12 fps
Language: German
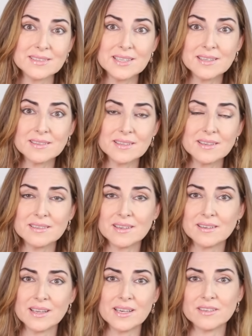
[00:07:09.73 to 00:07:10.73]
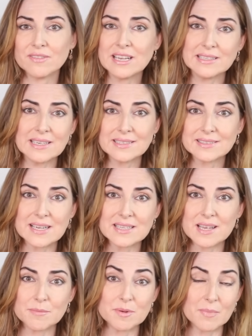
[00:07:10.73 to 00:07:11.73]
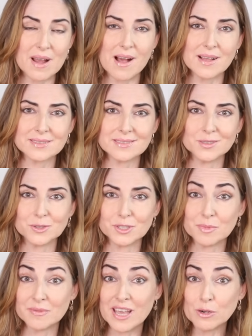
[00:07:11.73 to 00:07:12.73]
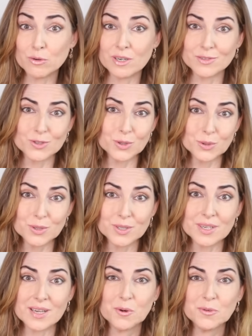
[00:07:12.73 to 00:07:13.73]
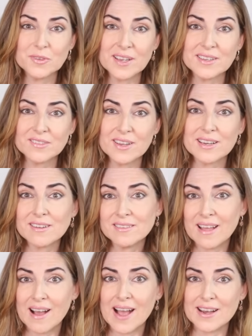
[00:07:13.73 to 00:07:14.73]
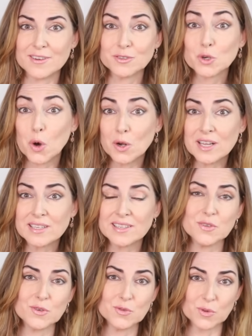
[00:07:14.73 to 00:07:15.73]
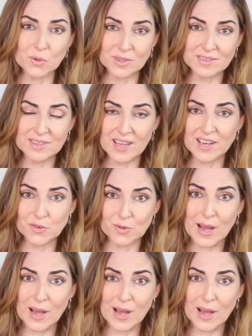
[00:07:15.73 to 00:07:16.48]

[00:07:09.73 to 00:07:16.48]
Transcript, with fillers: ziehen sich in irgendwelche seltsamen Blasen oder Bewegungen zurück und entwickeln da einen kollektiven Frust gegen